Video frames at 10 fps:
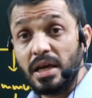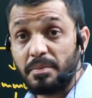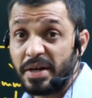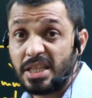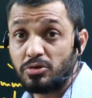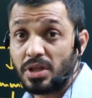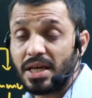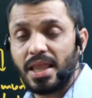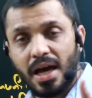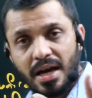ఇబ్బంది అవుతుంది
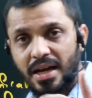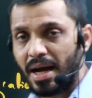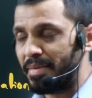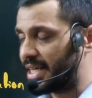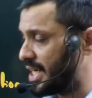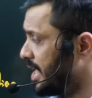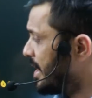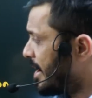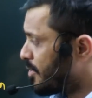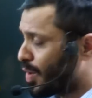కదా కాబట్టి
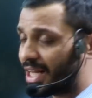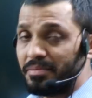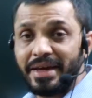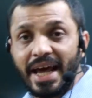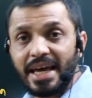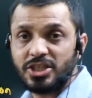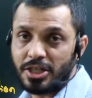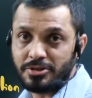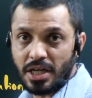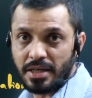వాటిని
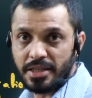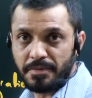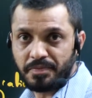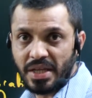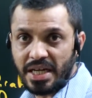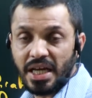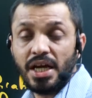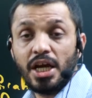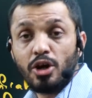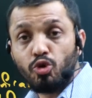మినహాయించడం జరిగింది అంటే
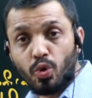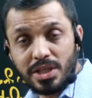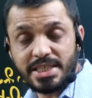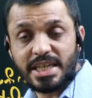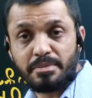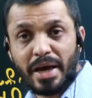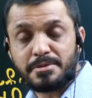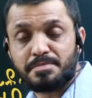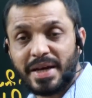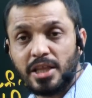గూగుల్ స్ట్రీట్
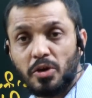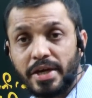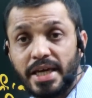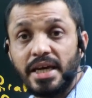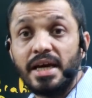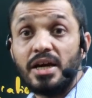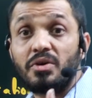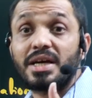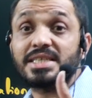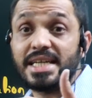మ్యాప్స్ పరిధిలోకి
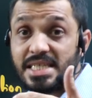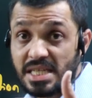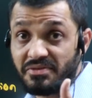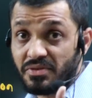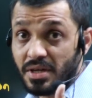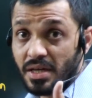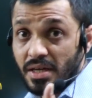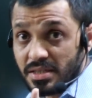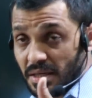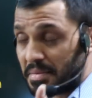యొక్క సెన్సిటివ్
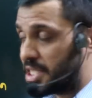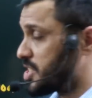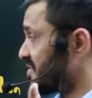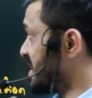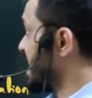సంబంధించిన